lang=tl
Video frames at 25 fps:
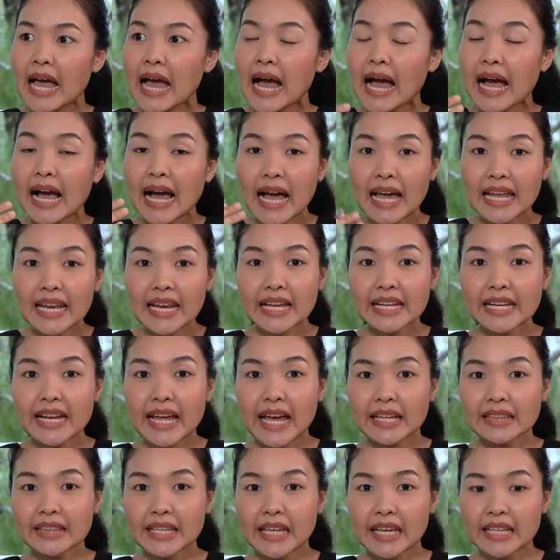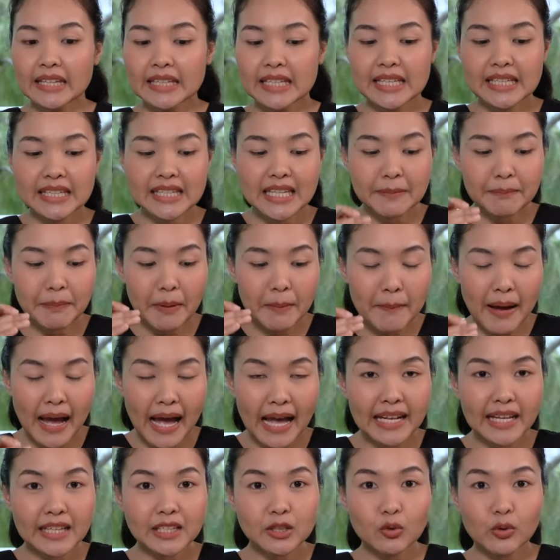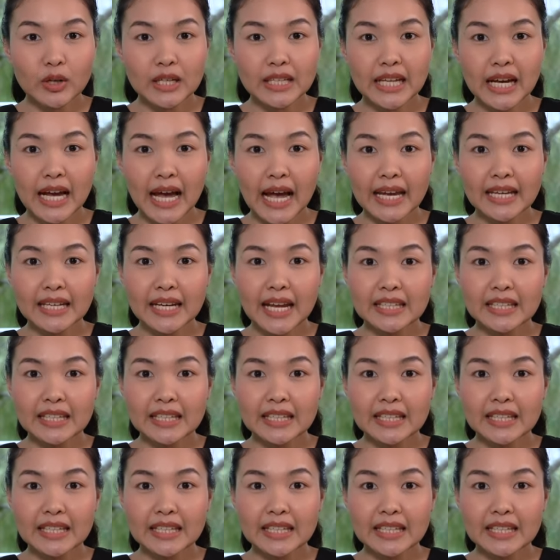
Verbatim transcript: akala natin hindi pa maalat yung kinakain